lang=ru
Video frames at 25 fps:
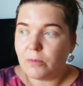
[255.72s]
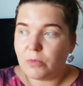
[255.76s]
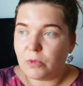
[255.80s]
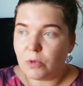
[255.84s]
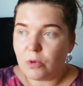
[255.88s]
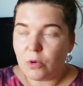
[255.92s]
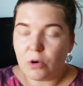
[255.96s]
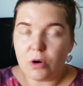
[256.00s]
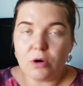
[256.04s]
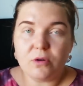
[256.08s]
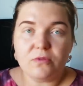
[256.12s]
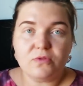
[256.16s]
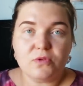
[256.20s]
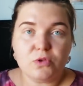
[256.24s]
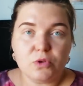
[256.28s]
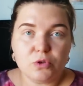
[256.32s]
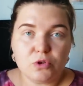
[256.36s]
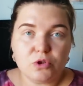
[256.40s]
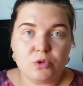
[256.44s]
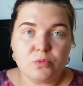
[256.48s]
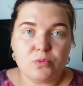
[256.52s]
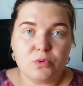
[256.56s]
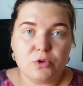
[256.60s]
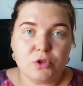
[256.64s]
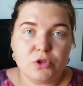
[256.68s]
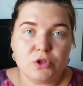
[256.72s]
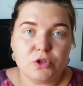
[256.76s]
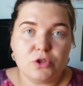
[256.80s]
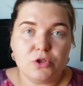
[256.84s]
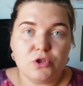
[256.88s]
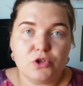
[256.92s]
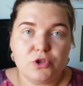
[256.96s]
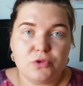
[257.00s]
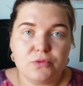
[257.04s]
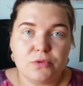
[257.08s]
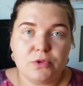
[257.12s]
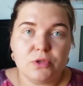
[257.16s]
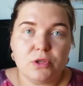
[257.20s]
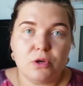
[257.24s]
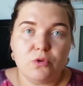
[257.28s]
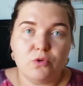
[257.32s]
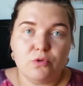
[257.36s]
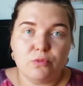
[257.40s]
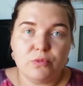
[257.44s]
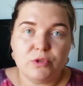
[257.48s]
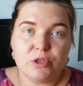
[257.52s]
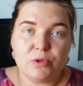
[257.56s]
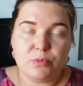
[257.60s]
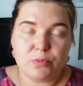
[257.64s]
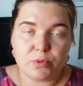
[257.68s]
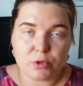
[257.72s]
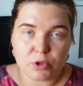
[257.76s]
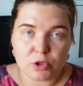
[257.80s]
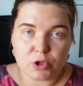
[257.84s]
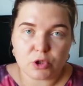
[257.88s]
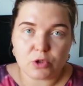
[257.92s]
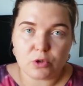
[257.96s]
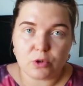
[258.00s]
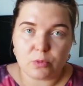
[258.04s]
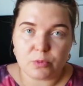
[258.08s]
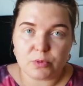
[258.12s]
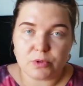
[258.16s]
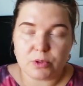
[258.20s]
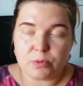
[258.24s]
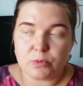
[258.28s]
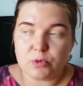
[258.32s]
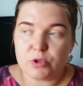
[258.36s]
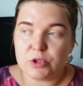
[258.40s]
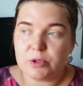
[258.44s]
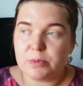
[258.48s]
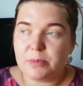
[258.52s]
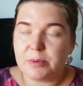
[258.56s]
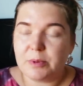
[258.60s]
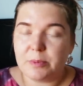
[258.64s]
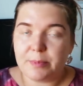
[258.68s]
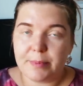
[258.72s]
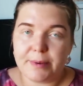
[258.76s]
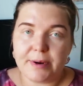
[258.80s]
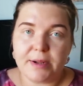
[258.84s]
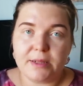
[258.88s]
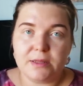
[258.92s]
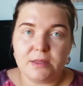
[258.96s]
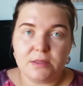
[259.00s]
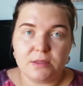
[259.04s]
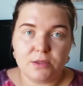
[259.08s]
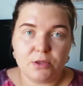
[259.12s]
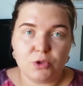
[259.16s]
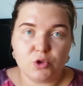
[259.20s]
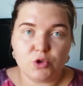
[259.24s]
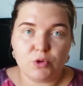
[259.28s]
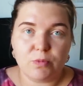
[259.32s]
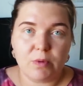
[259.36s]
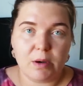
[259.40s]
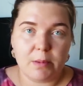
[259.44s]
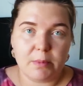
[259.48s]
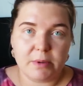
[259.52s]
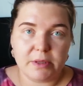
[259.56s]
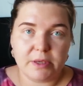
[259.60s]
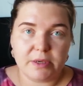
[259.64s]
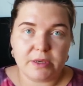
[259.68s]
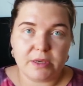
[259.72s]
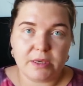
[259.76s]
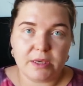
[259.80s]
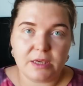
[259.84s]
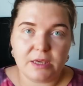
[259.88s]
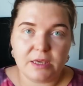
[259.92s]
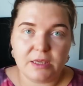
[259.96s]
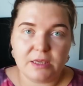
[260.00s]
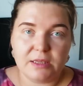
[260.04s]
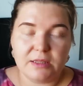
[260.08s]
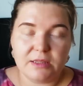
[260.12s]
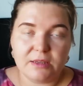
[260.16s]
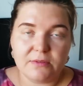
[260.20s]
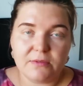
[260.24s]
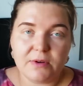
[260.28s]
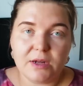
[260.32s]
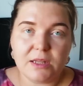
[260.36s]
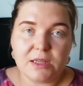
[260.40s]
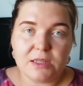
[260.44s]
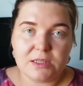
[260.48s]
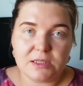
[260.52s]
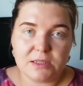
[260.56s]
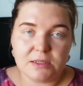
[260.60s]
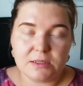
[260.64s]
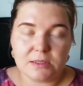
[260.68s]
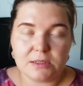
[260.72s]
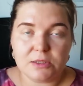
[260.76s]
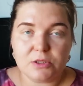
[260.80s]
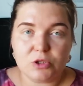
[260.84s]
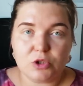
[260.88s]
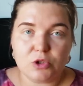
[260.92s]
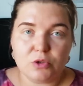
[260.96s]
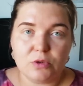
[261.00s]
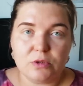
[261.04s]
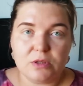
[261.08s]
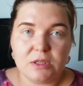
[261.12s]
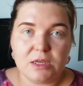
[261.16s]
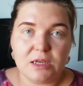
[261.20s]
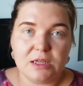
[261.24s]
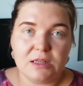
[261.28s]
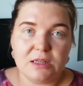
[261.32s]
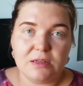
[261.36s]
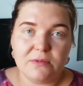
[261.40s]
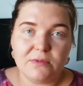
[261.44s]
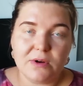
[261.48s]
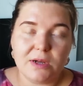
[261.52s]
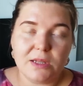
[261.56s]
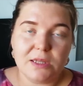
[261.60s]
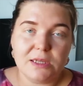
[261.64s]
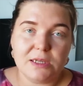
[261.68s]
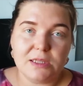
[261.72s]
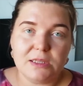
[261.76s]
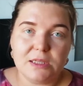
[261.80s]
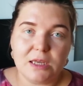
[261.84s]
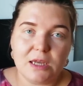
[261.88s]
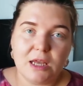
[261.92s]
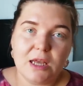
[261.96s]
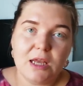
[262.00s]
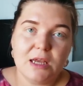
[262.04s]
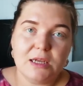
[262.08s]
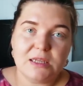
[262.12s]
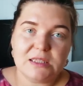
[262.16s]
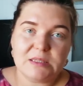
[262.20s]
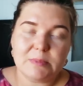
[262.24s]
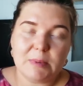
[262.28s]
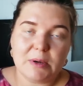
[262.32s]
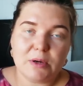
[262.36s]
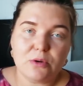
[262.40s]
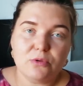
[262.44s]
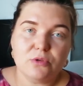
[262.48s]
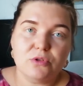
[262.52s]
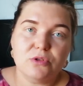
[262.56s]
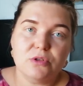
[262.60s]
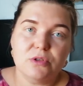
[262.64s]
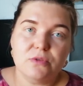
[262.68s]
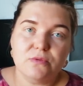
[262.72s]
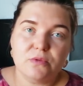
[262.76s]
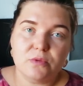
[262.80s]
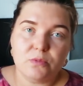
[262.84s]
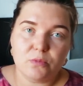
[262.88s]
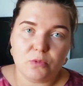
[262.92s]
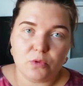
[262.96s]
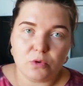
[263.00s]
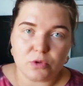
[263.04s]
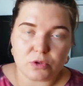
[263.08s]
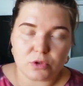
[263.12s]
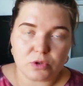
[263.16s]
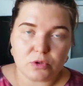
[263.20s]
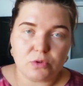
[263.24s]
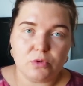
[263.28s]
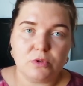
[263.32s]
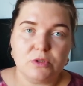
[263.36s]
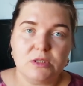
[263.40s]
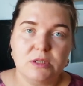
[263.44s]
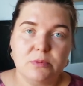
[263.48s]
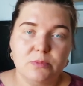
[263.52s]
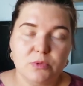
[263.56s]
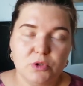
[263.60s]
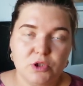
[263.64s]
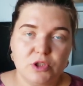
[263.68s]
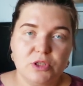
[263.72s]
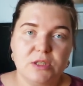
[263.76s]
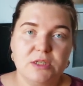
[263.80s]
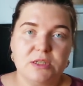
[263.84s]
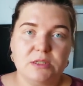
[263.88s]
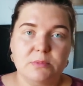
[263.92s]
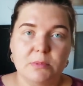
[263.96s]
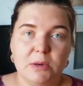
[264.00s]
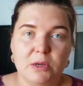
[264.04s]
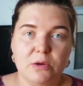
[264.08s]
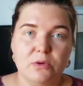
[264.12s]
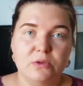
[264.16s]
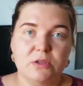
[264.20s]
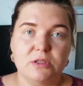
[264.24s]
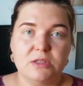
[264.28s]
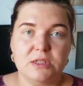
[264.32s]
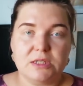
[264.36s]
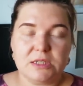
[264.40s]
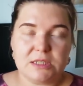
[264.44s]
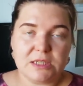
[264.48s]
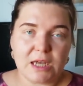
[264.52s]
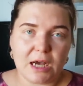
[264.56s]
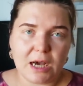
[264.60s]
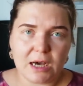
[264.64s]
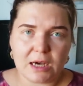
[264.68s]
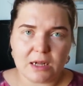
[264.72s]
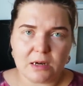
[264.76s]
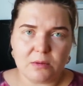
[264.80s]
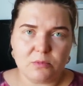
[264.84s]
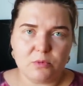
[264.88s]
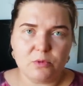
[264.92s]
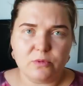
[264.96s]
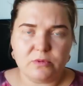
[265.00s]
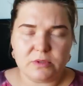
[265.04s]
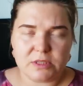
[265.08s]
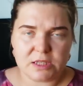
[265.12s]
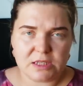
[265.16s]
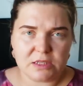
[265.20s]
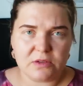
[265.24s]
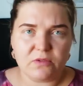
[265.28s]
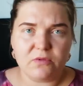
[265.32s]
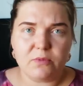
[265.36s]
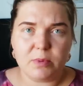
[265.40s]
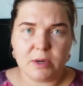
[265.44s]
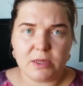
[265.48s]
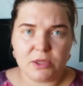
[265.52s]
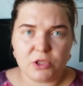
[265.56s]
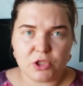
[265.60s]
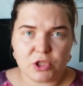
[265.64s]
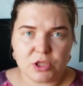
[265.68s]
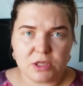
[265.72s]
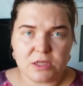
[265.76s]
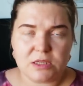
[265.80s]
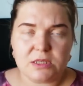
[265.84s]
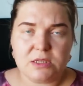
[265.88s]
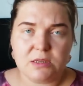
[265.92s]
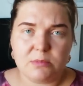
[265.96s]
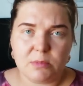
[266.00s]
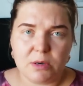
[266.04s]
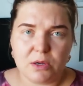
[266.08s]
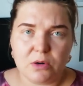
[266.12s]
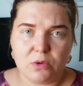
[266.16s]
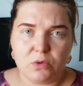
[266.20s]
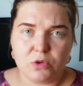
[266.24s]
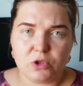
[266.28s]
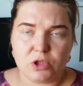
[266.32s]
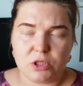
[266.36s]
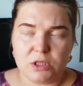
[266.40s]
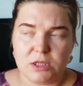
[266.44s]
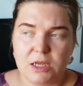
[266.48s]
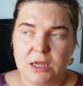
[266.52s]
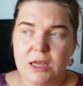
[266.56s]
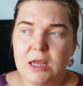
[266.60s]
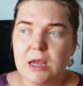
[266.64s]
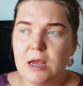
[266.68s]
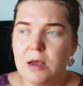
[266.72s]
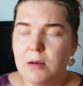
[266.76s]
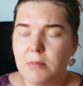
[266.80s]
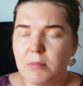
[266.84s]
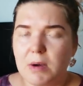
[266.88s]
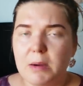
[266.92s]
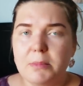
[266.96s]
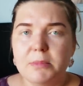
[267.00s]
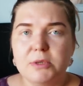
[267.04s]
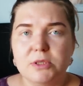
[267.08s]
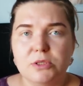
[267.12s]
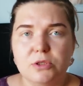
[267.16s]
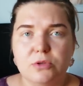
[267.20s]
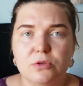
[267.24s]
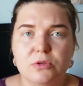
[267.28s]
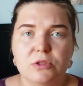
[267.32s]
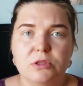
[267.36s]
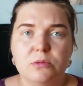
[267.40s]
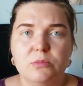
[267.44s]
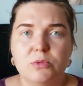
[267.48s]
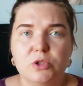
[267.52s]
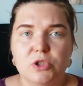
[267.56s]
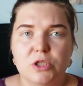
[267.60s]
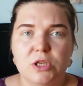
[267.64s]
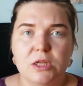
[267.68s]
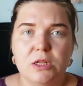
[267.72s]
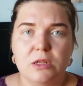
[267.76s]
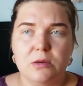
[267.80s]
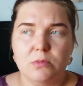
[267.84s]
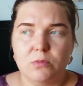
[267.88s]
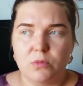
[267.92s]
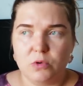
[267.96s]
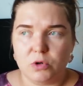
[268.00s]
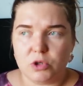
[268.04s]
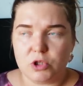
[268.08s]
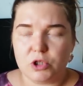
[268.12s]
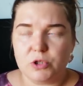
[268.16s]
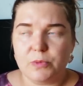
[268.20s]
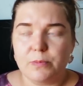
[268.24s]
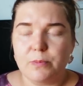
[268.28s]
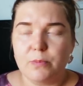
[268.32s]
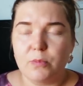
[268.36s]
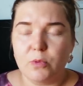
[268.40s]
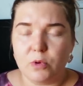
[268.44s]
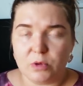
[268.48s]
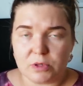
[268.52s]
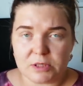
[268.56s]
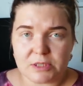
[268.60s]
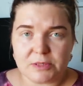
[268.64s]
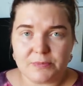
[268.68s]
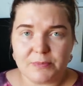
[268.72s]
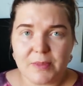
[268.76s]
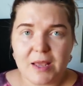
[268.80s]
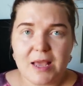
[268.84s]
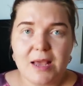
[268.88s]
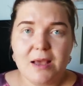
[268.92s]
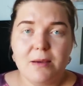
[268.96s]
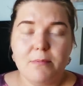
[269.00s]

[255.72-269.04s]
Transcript: но все же больше ничего на ум не пришло, потому что препараты еще мама никакие не давала. Единственное, что она и давала, это смородиновый морс. То есть обычная смородина с сахаром, ну, знаете, в баночках заморожена. Мама мама из нее намешала морс. морс.